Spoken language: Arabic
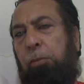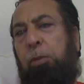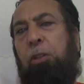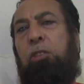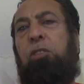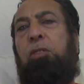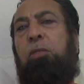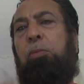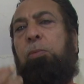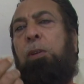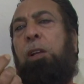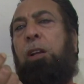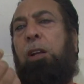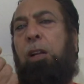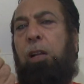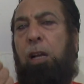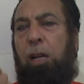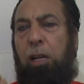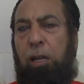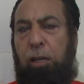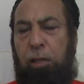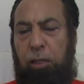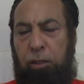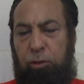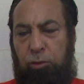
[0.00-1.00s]
بس من
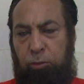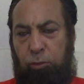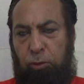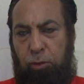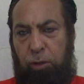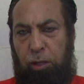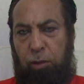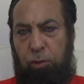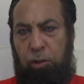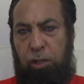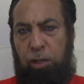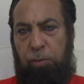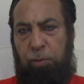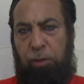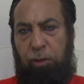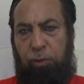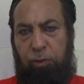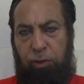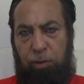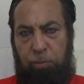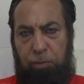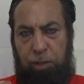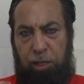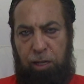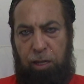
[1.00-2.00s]
راى الرسول او النبي
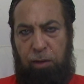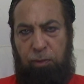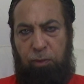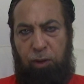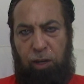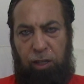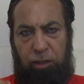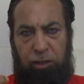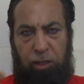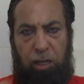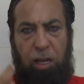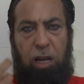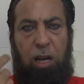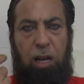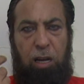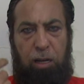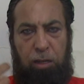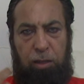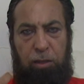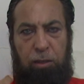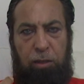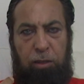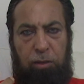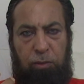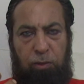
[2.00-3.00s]
في المنام فقد راه
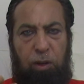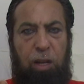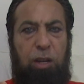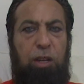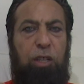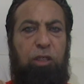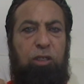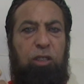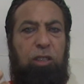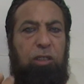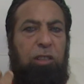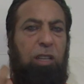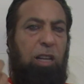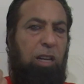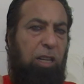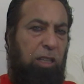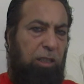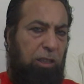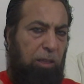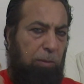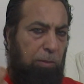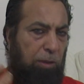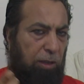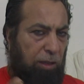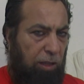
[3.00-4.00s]
فان الشيطان
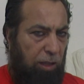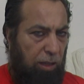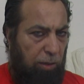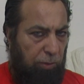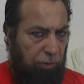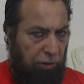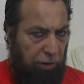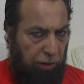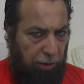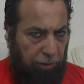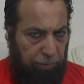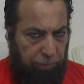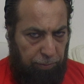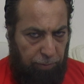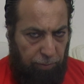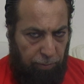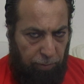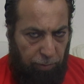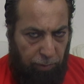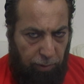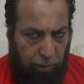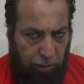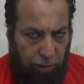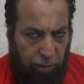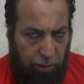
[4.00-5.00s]
يتمثل فيه
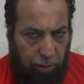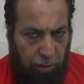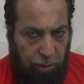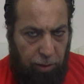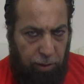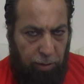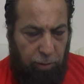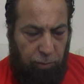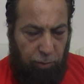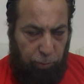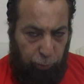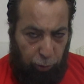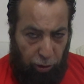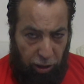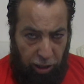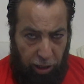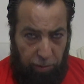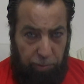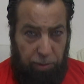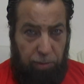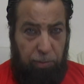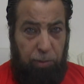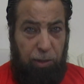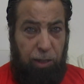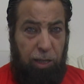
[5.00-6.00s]
فهمت علي
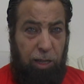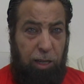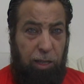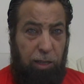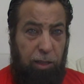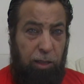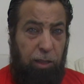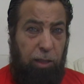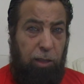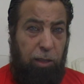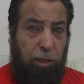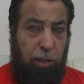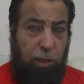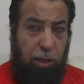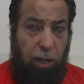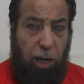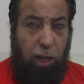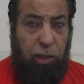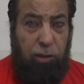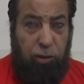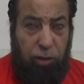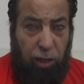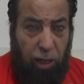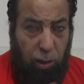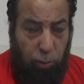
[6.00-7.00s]
احباب الله
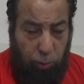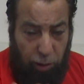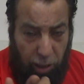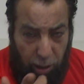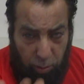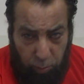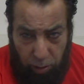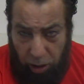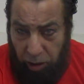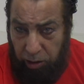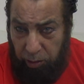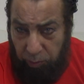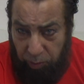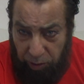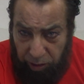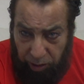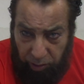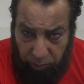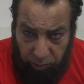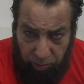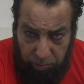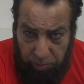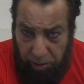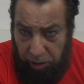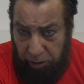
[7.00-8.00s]
حتى لو كان واحد
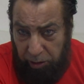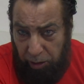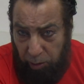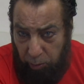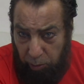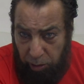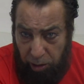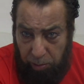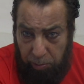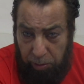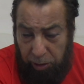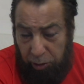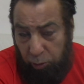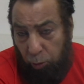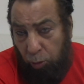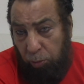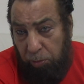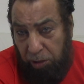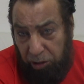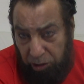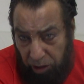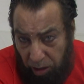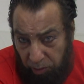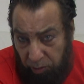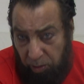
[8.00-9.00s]
يفكر في المهدي او غير المهدي هو
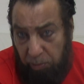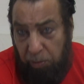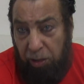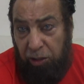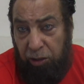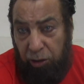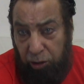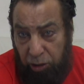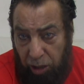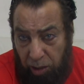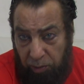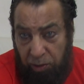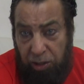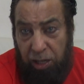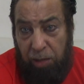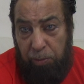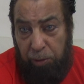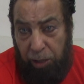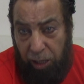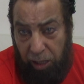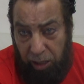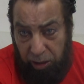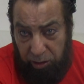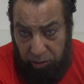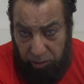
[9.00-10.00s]
ما شاف المهدي شاف
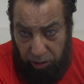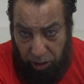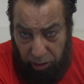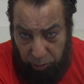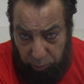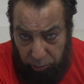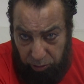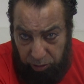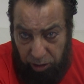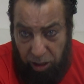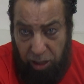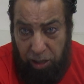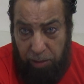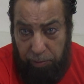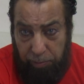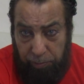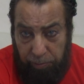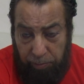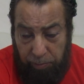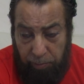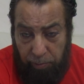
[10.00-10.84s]
النبي عليه الصلاه والسلام